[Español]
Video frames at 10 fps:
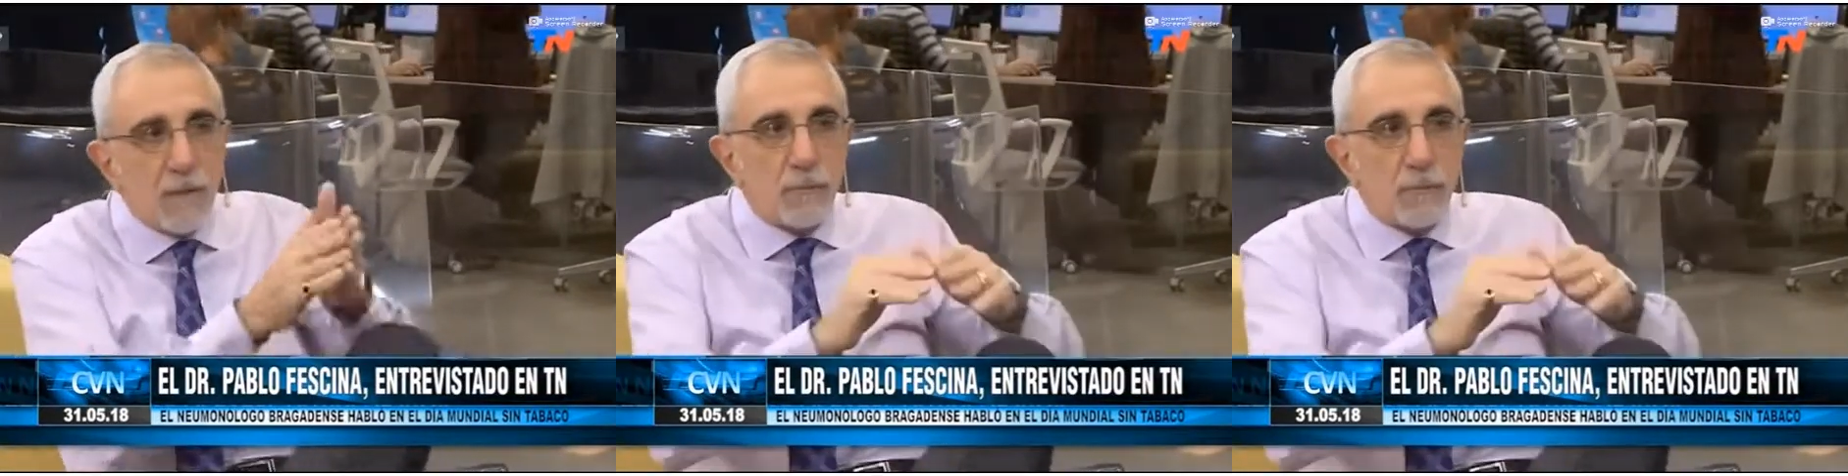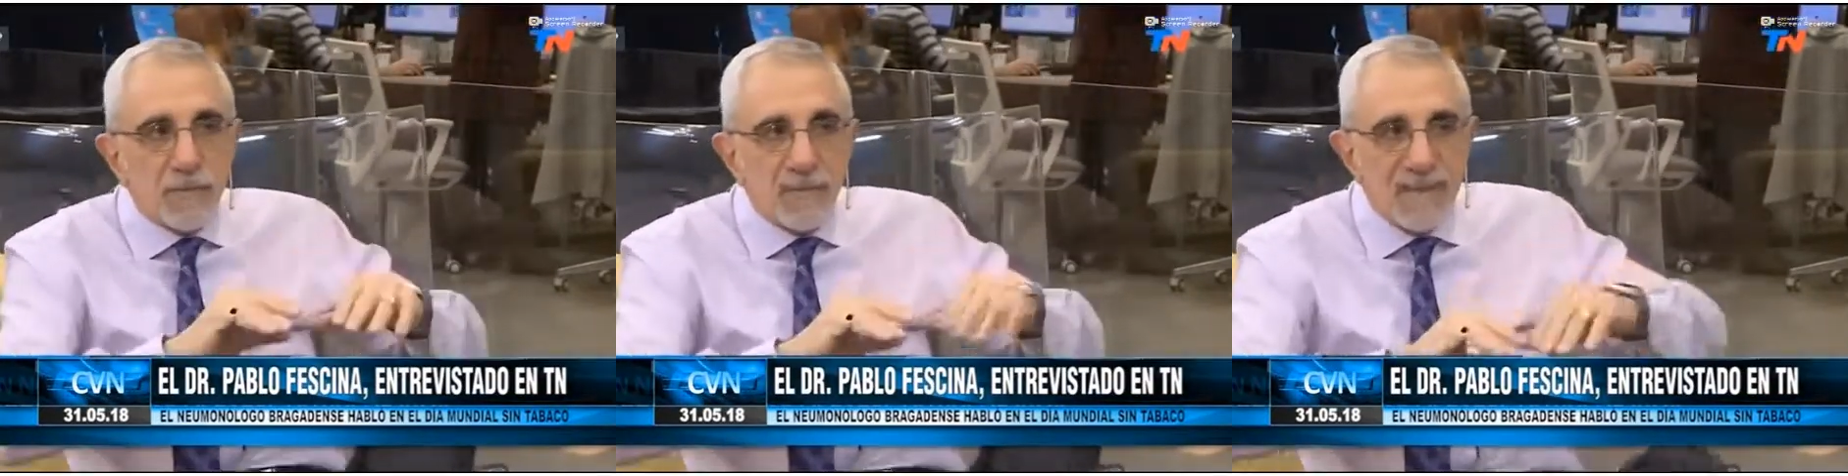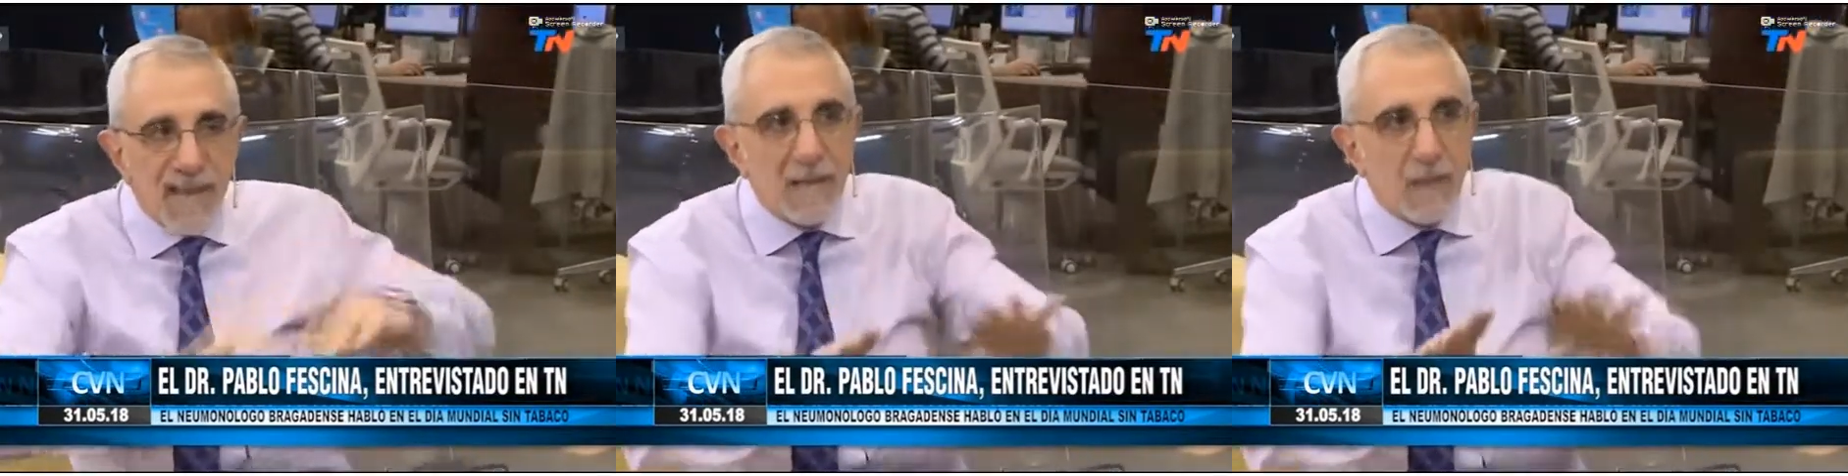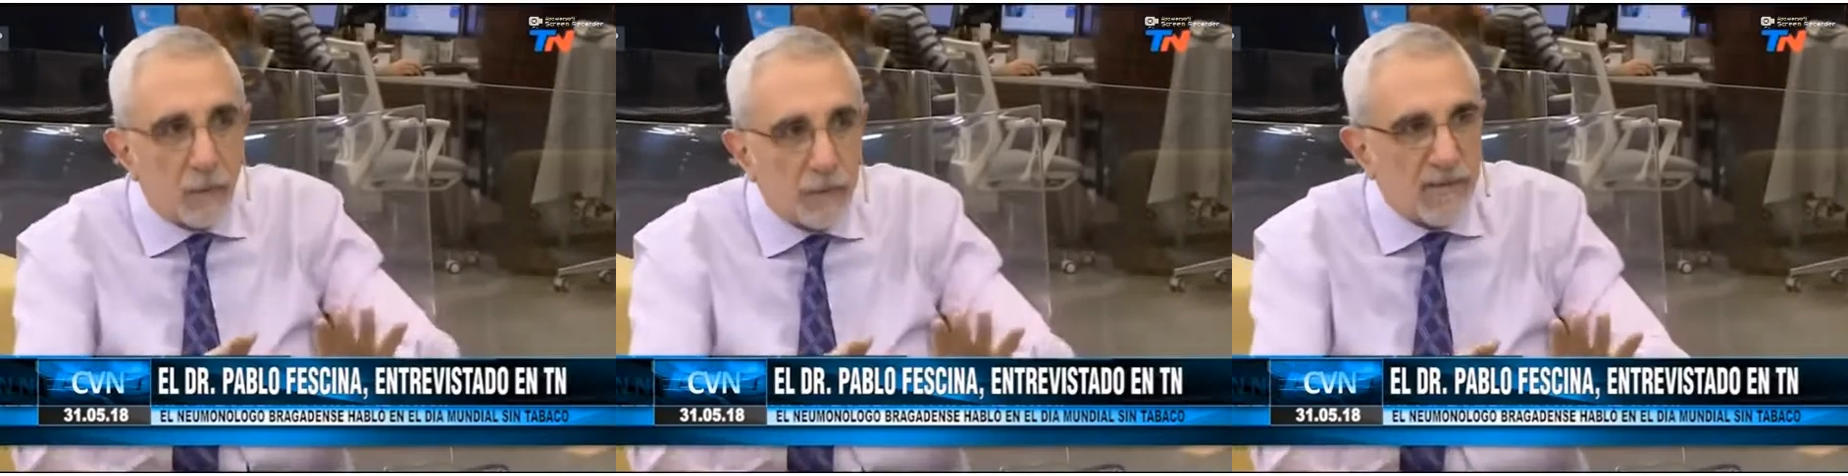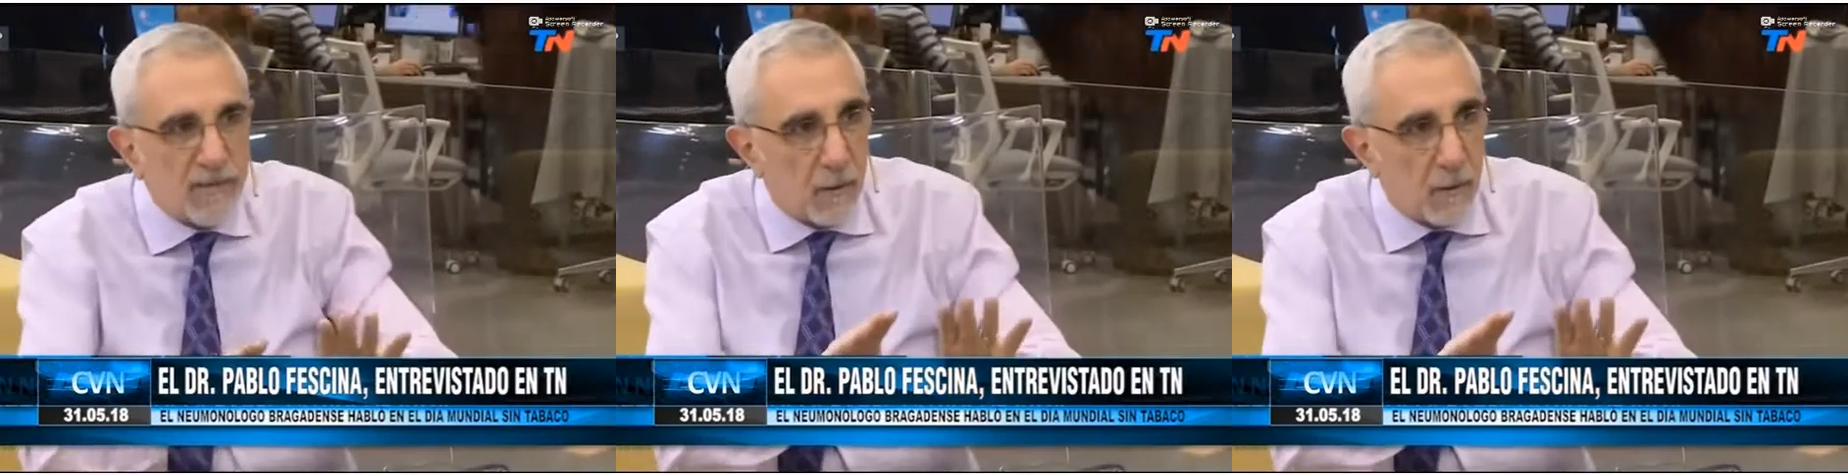sale de lo
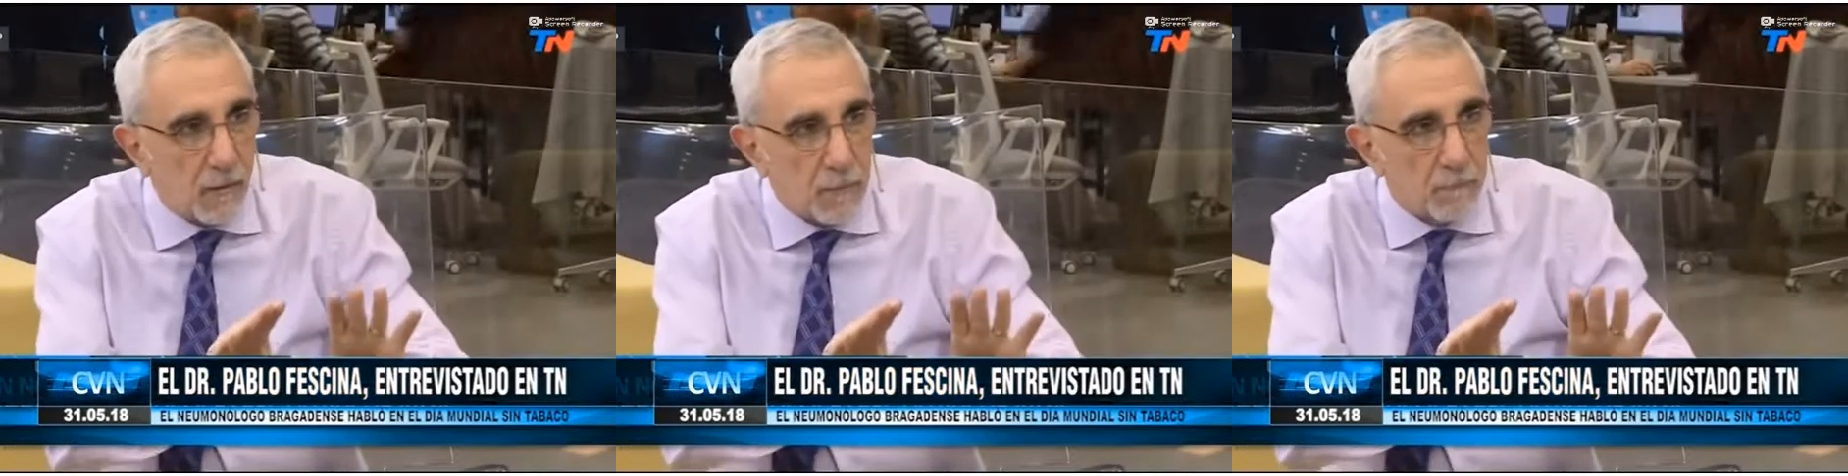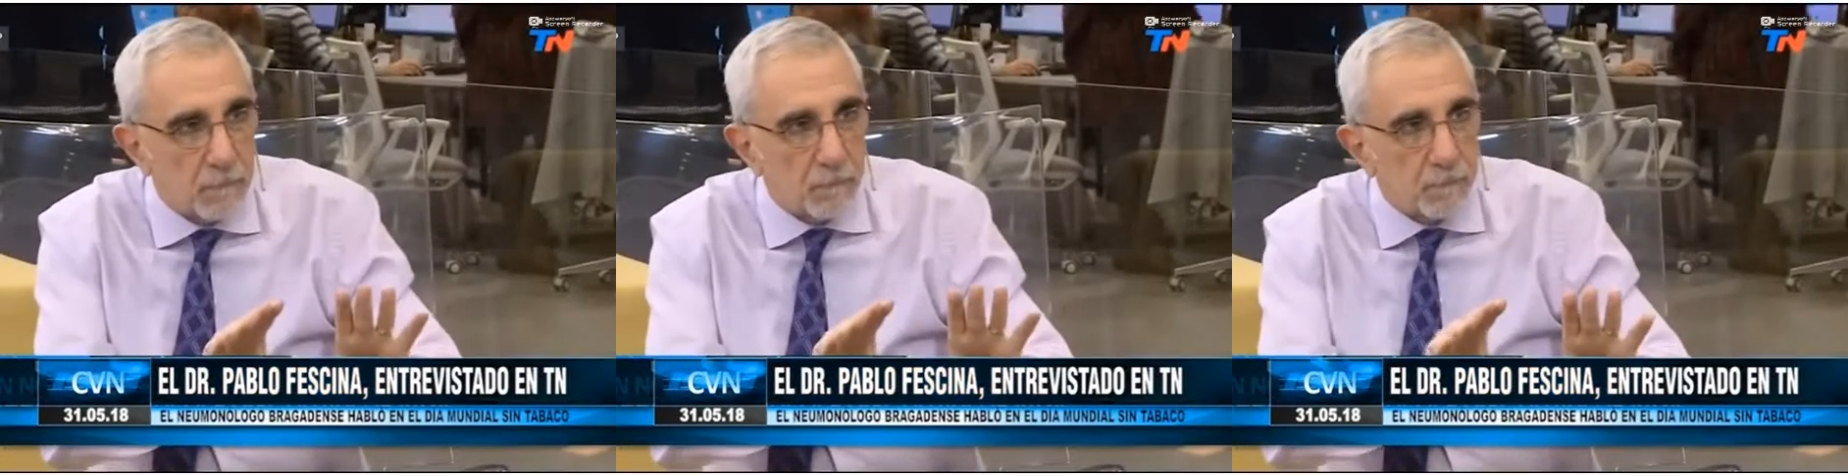físico. Exacto.